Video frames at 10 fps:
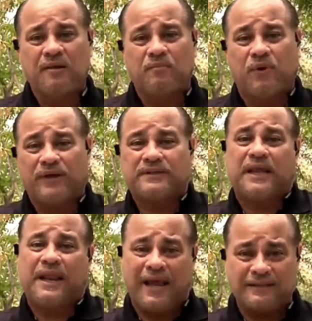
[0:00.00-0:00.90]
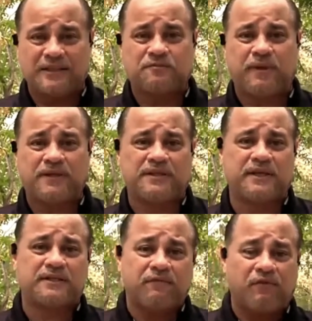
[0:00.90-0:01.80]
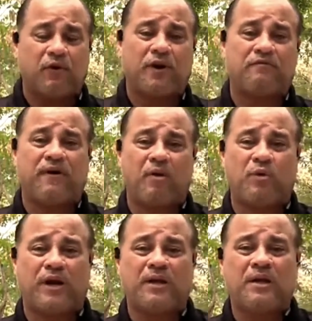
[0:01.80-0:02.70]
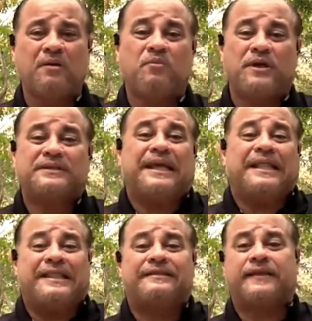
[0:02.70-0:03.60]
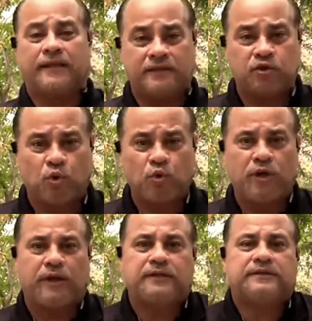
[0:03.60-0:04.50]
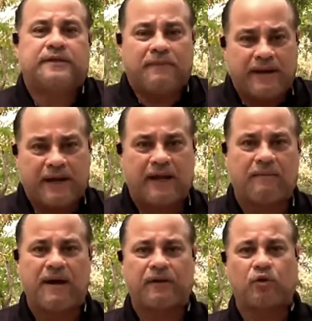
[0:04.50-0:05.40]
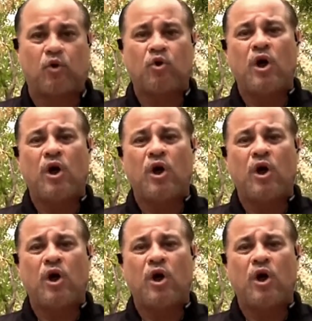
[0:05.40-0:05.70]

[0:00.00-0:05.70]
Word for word: pues las especies de flora y fauna pues se destruyen, se van acabando.